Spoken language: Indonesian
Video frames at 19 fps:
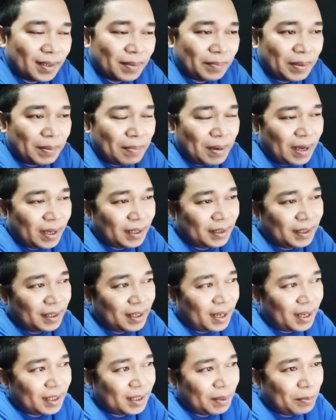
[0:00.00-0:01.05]
Memang ketika
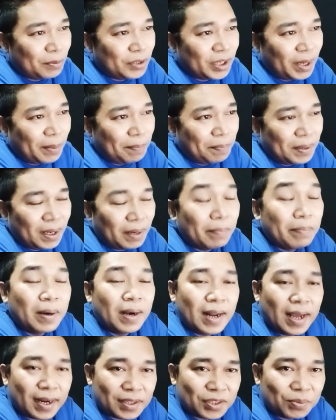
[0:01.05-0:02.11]
kita punya impian
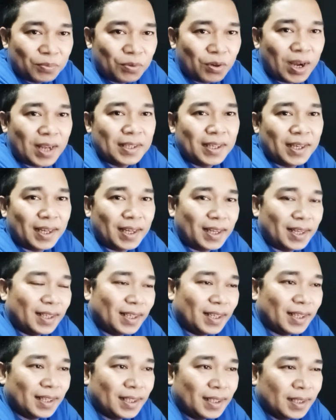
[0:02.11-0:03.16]
benar semuanya
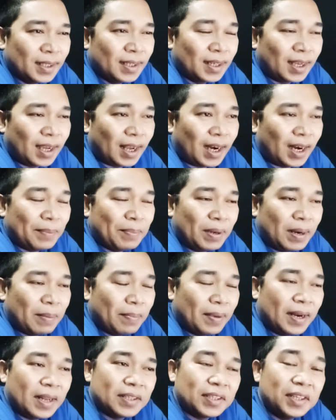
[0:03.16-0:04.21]
ya. Karena
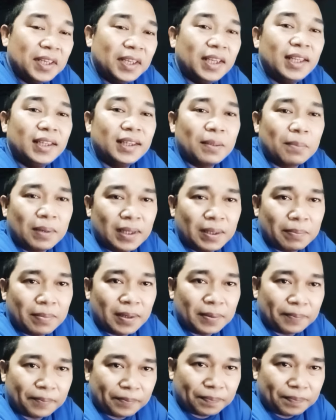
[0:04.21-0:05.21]
beda-beda sedikit teman-teman.